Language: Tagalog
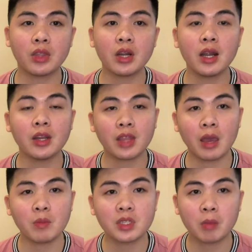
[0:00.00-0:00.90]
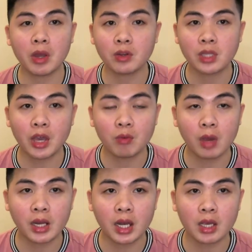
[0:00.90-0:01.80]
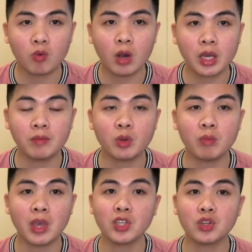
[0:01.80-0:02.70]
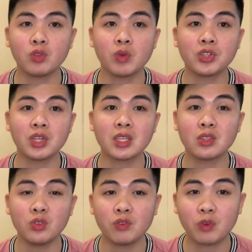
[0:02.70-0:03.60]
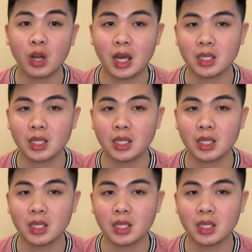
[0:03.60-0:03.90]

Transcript: there are times na meron tayong mga nakikuhang information which is new for